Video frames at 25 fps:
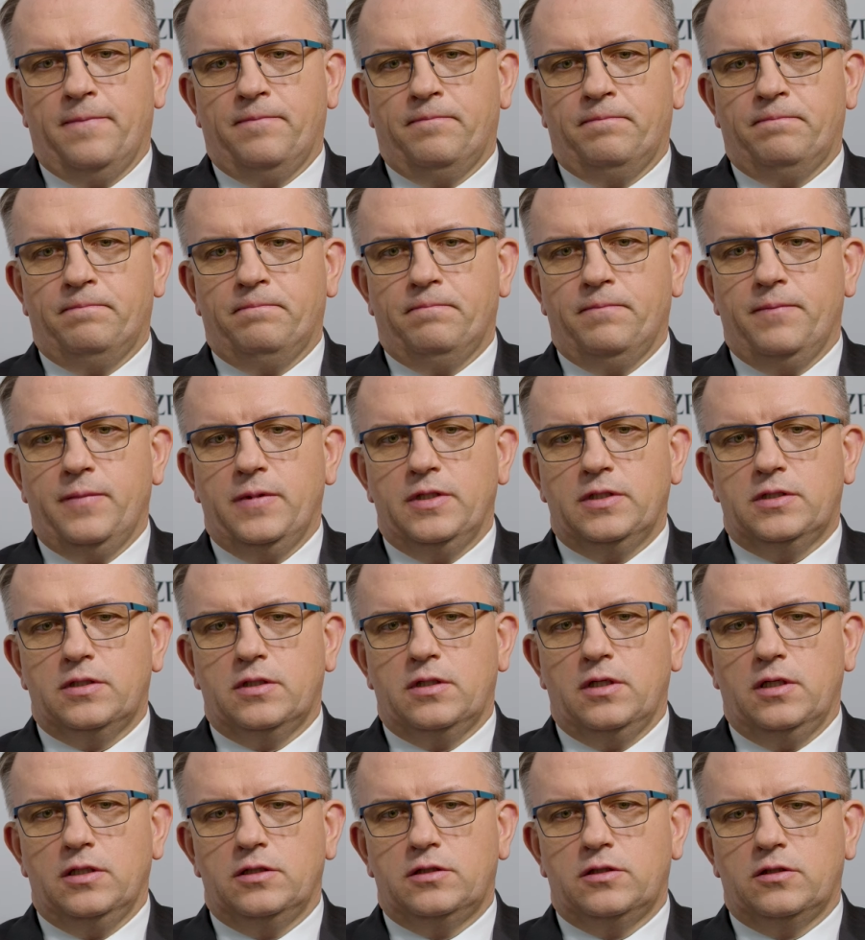
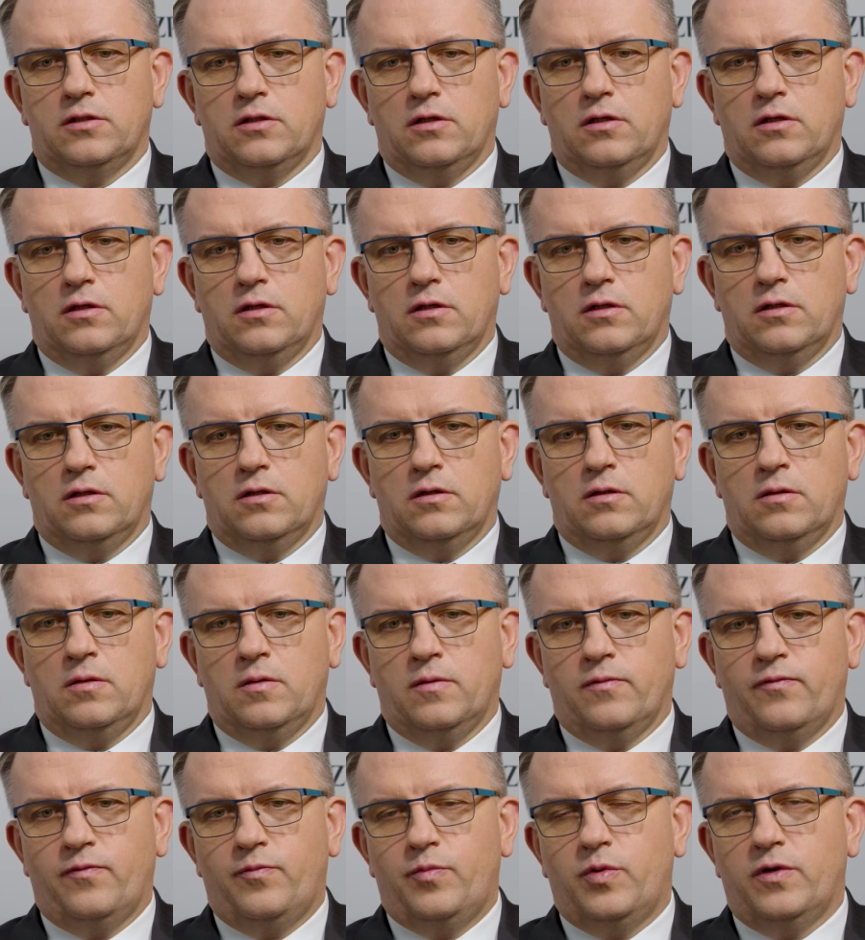myśleć o
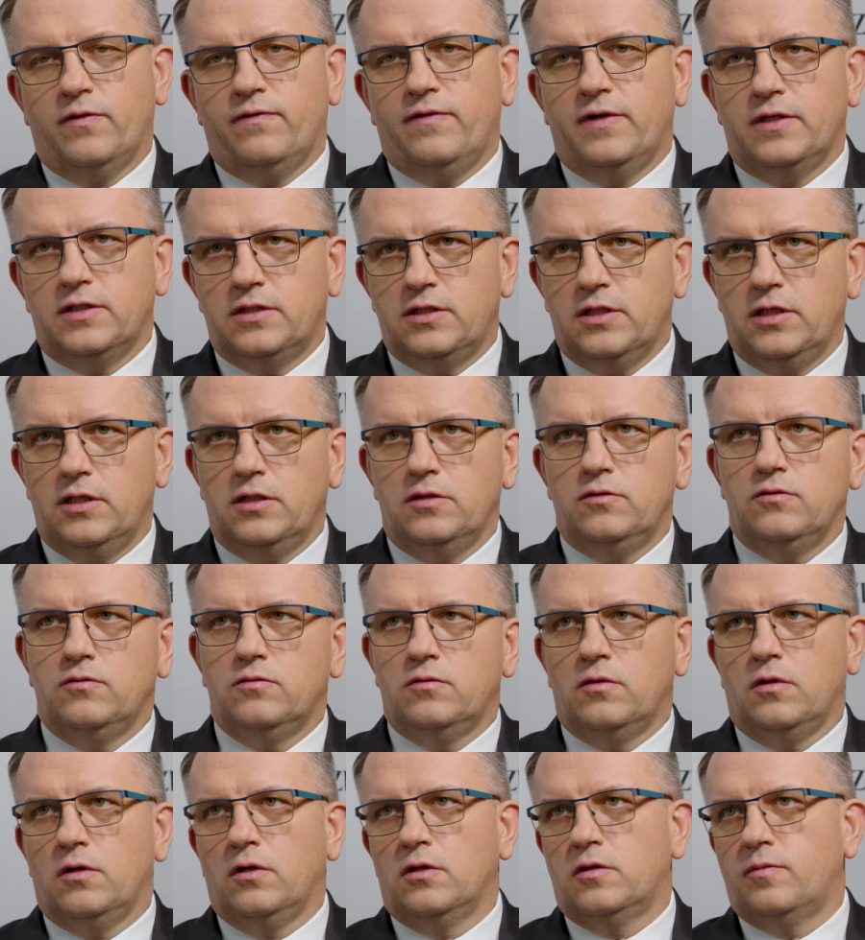
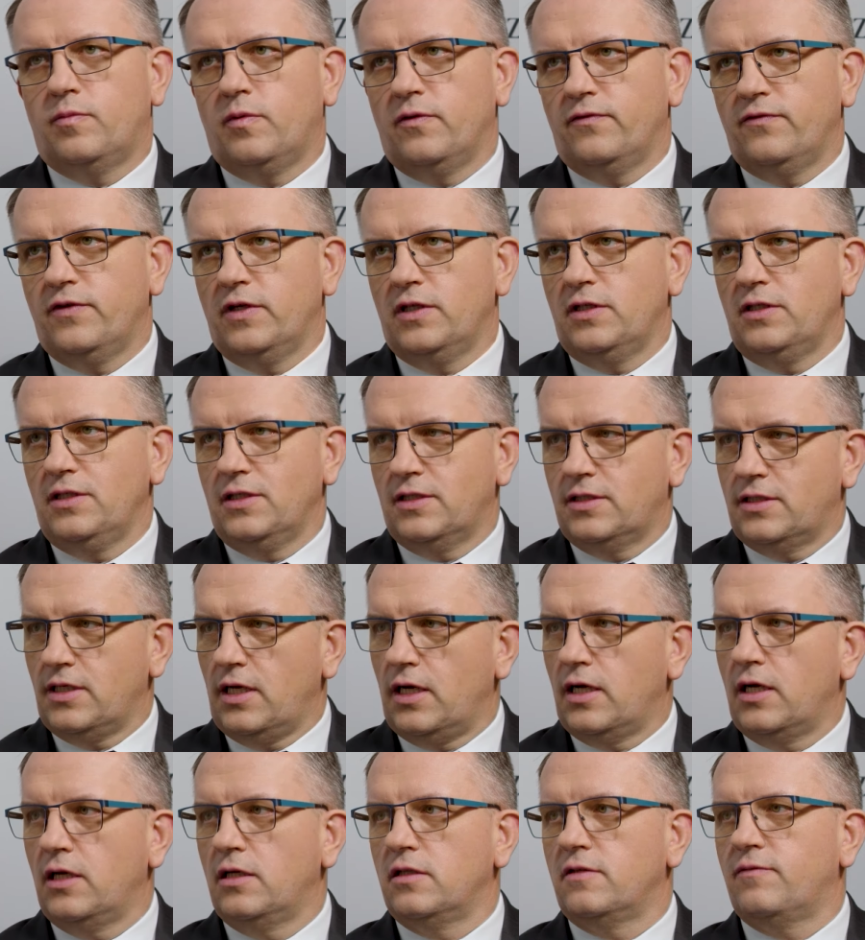wprowadzeniu odpowiednich
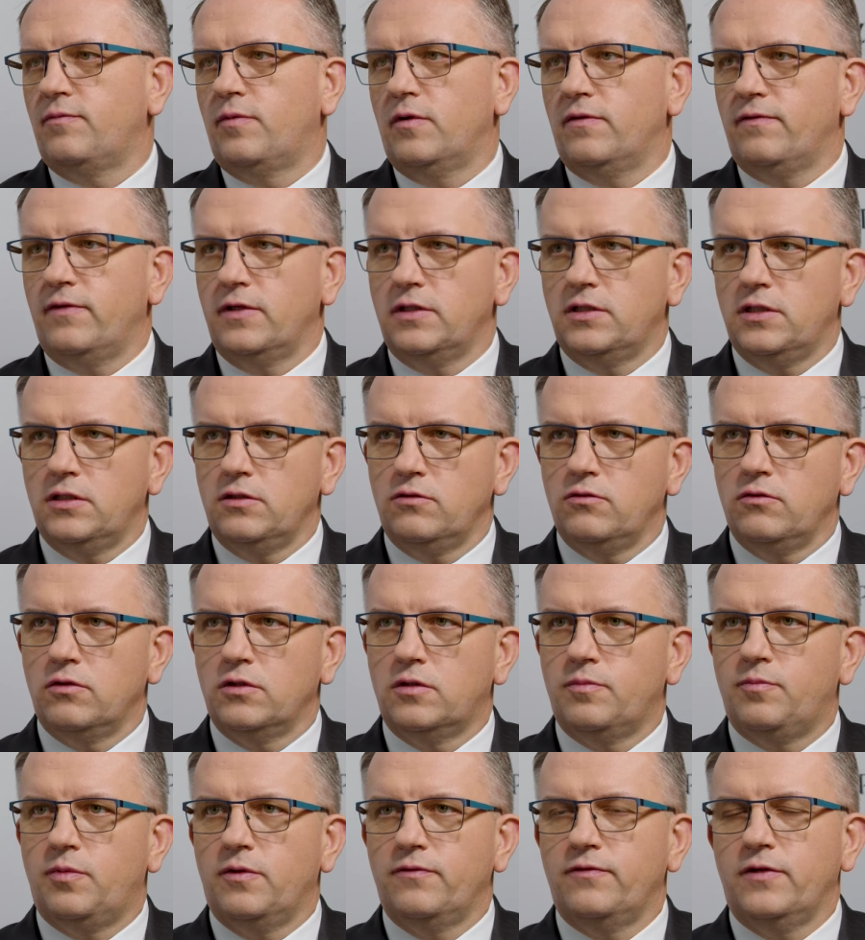zachęt, wprowadzeniu
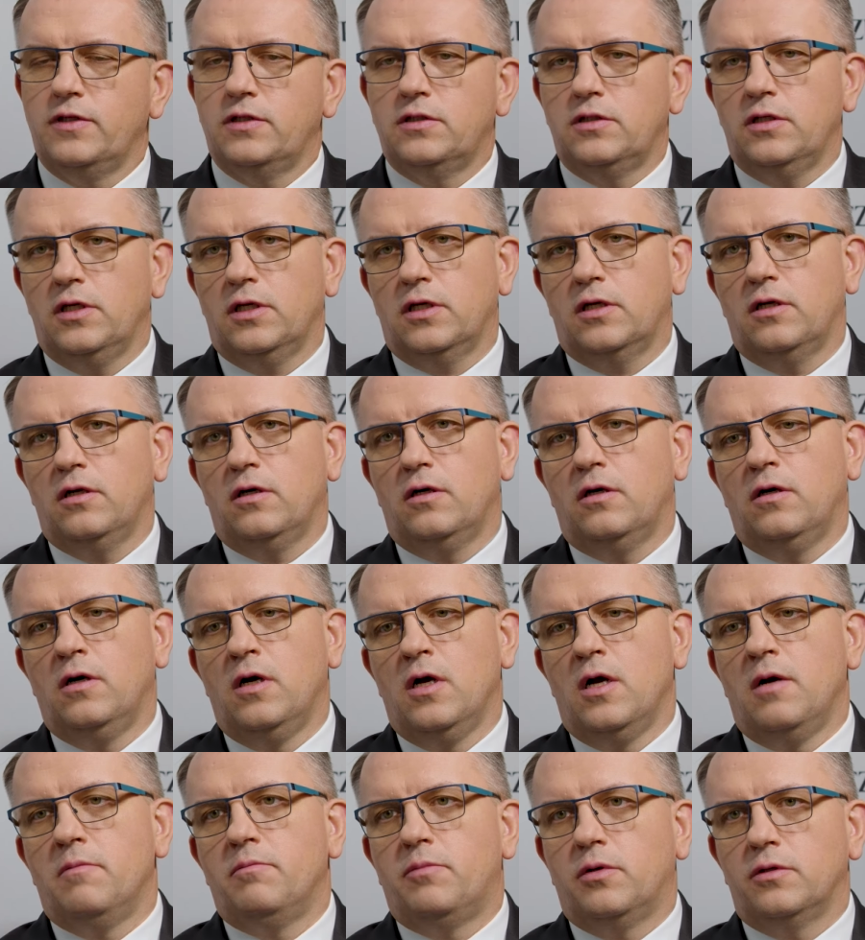odpowiedniego
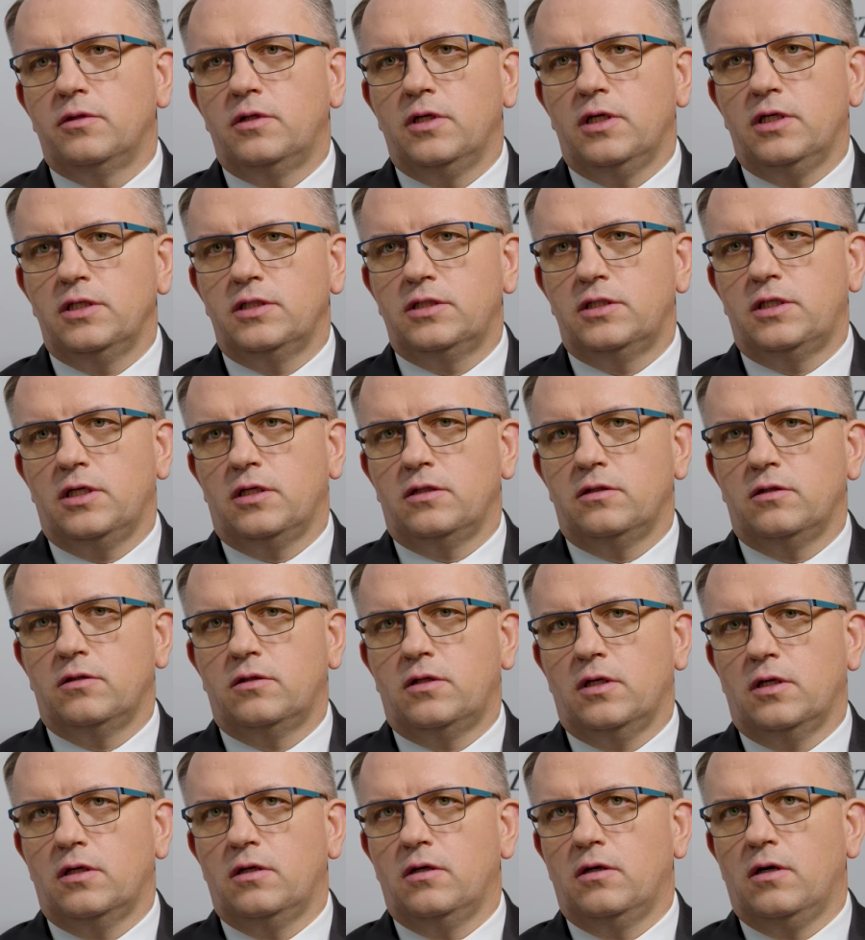podejścia do
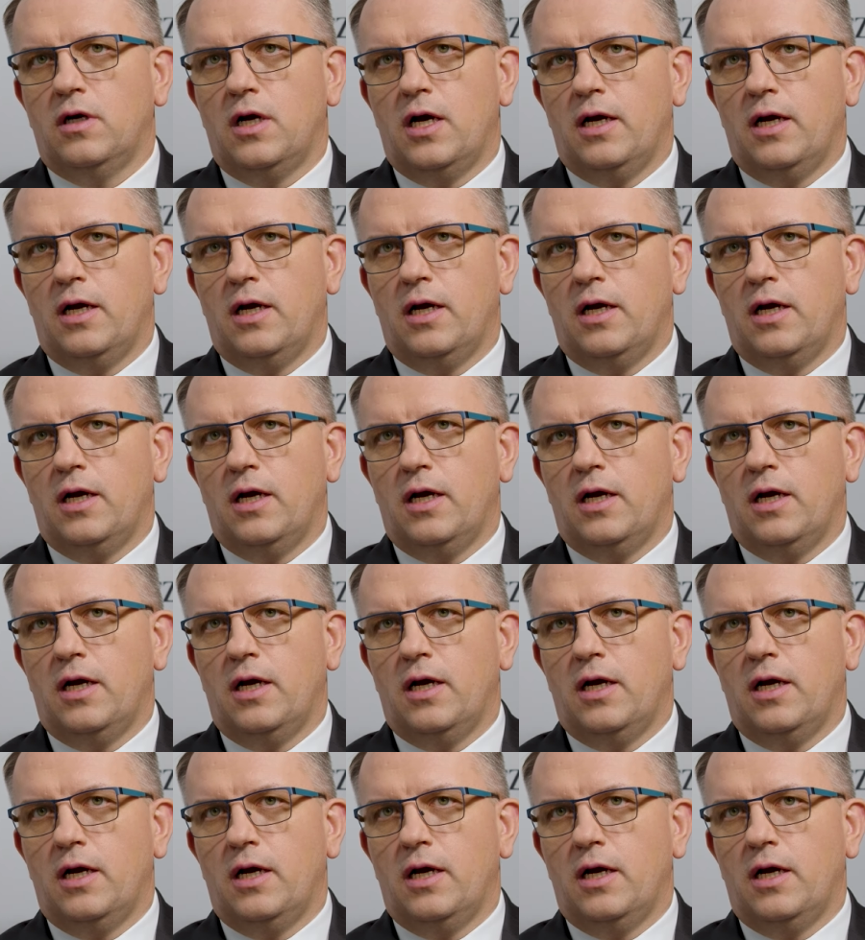tego,